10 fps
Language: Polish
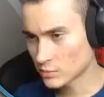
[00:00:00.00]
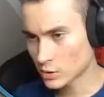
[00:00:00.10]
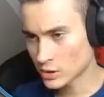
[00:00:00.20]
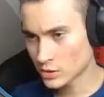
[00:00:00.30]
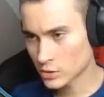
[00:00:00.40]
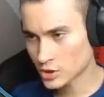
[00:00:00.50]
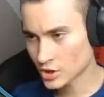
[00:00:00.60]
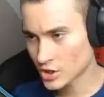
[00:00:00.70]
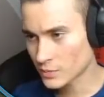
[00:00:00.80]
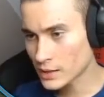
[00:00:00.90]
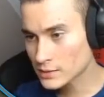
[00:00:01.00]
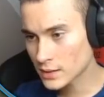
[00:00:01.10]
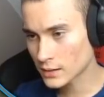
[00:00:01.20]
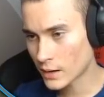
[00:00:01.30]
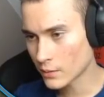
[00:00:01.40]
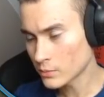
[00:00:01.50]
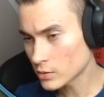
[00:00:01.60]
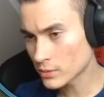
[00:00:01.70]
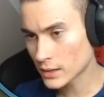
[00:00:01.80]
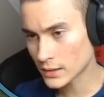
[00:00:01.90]
trochę, troszeczkę mięska dałem, no
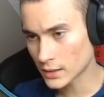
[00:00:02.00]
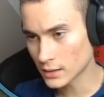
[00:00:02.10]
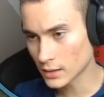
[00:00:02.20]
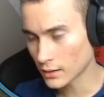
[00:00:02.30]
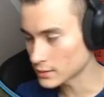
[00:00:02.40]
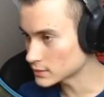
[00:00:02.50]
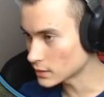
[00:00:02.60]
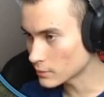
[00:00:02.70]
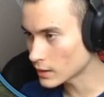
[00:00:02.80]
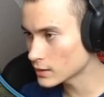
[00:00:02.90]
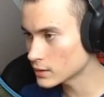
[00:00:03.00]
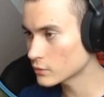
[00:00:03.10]
bo ja taki nie jestem, ale niech